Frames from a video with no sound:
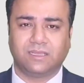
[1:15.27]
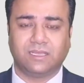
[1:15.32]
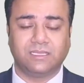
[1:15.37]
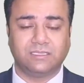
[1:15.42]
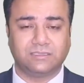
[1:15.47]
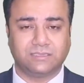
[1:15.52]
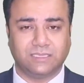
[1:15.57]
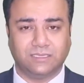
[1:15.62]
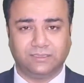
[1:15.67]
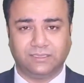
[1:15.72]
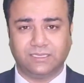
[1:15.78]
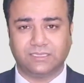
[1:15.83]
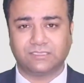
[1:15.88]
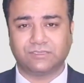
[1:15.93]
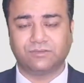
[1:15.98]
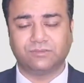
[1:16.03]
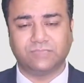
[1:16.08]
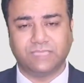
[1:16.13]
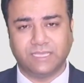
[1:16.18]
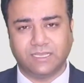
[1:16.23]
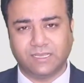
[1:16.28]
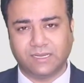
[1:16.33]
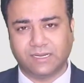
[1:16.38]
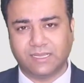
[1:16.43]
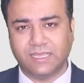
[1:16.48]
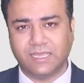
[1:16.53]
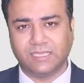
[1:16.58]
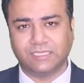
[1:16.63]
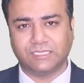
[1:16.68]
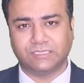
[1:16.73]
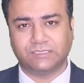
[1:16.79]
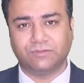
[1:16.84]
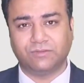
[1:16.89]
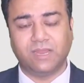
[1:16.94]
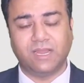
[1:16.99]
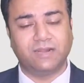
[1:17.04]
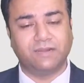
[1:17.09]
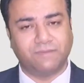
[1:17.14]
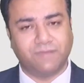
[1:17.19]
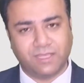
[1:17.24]
कंसल्टेंट्स को देकर के आ जाते
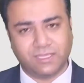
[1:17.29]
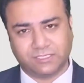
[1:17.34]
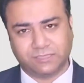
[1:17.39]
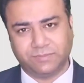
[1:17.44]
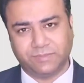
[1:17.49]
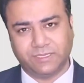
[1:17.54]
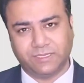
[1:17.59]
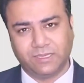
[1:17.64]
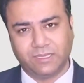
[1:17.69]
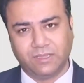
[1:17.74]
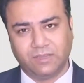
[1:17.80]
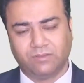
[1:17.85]
हो एडवांस में